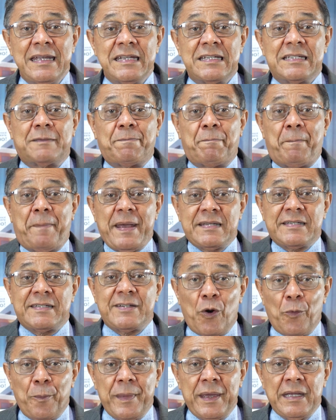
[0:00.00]

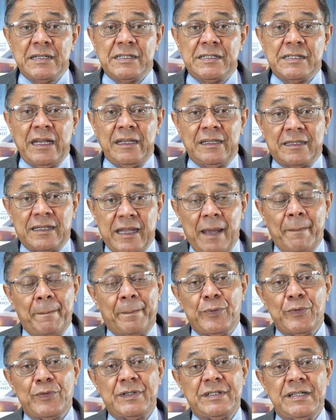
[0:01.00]
especialmente em
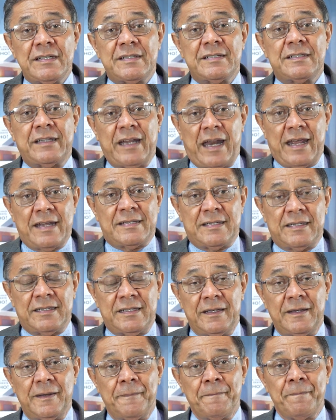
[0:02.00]
tempos de
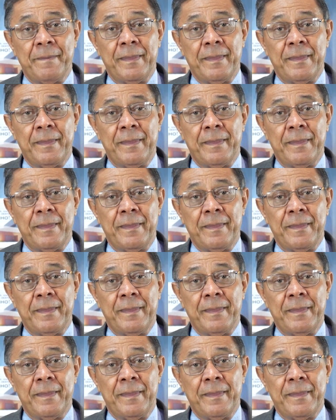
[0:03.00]
estresse.